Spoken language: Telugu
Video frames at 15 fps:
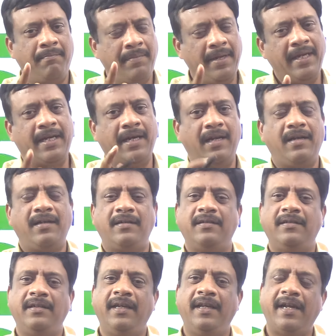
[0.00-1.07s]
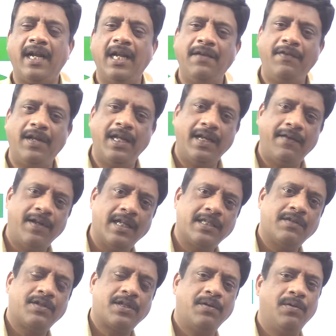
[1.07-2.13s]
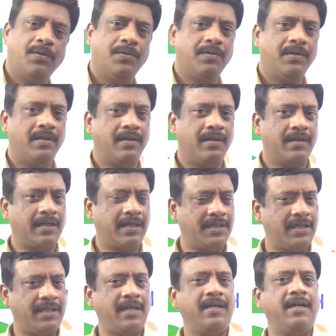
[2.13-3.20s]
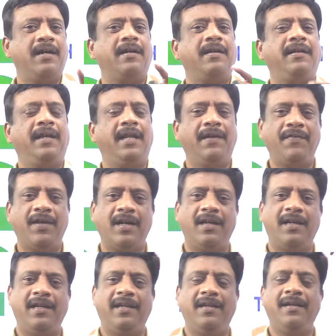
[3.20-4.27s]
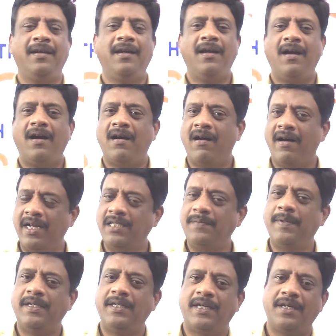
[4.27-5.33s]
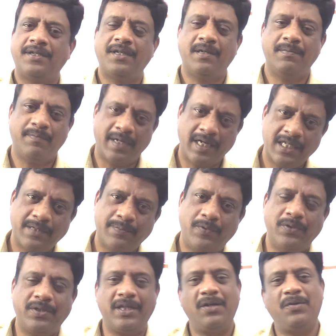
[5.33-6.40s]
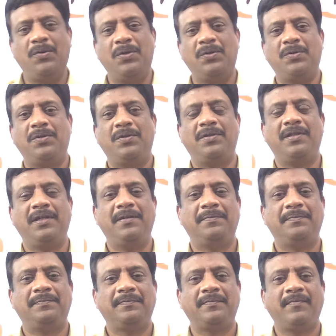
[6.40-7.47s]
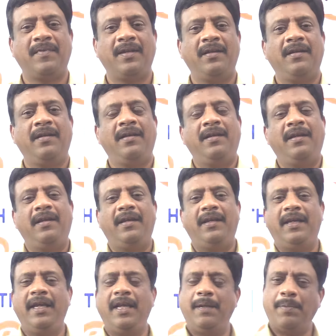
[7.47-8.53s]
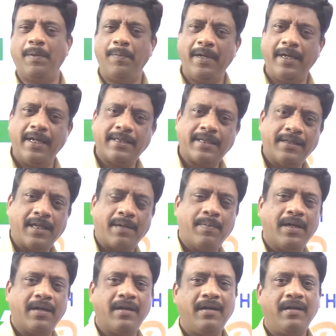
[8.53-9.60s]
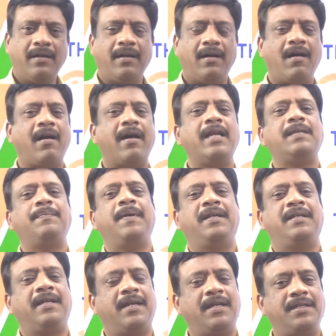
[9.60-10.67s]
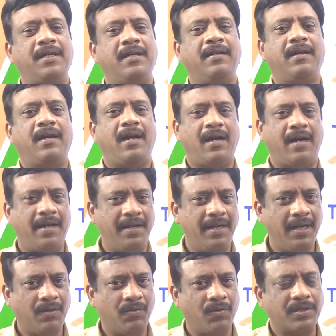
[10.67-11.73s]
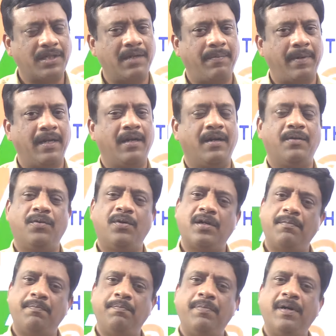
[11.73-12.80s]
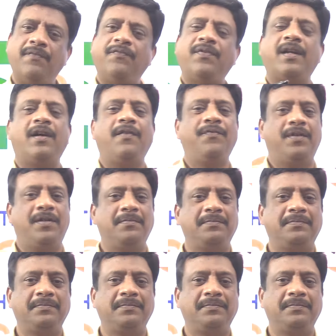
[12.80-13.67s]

మీ కళ ఈ రెండు వేల ఇరవై నాలుగు సంవత్సరంలో ఖచ్చితంగా నెరవేరాలని ఆర్ఎస్బి ఎడ్యుకేషన్ మనస్ఫూర్తిగా కోరుకుంటుంది ఈ రిపబ్లిక్ డే సందర్భంగా ఆర్ఎస్బి ఎడ్యుకేషన్ అన్ని కోర్సులపైన ఒక బంఫర్ ఆఫర్